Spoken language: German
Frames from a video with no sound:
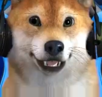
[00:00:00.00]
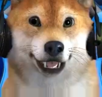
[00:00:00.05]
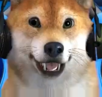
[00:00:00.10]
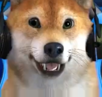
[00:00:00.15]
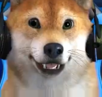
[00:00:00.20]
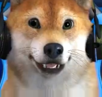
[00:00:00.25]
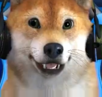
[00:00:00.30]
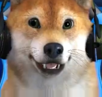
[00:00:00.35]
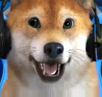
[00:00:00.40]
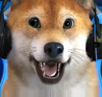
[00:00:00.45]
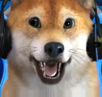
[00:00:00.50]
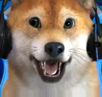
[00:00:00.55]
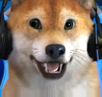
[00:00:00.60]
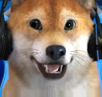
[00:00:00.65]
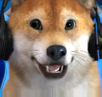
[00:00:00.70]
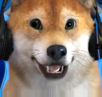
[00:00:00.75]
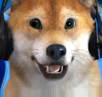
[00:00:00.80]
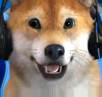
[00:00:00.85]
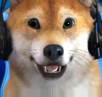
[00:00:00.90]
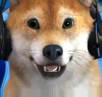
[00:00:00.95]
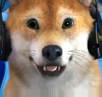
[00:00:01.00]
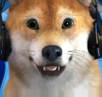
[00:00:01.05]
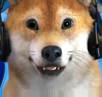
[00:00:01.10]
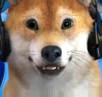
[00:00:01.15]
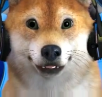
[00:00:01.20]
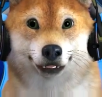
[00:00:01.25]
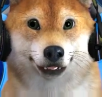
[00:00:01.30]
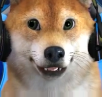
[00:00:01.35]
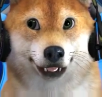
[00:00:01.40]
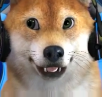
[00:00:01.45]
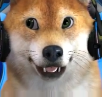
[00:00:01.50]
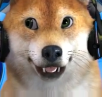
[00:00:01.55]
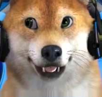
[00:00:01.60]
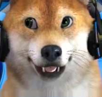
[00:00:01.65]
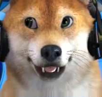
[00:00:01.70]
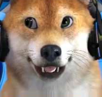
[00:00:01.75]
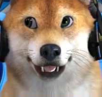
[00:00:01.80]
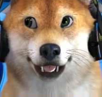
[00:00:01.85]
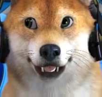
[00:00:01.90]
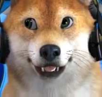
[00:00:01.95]
Franklin!
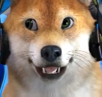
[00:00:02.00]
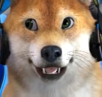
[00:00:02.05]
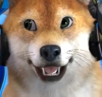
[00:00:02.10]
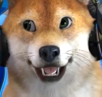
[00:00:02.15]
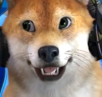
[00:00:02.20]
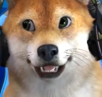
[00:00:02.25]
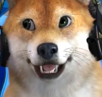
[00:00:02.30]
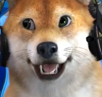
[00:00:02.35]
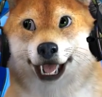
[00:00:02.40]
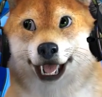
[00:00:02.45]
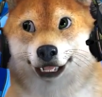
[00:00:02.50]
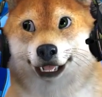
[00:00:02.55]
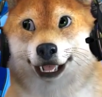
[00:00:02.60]
Franklin fährt nicht mit dem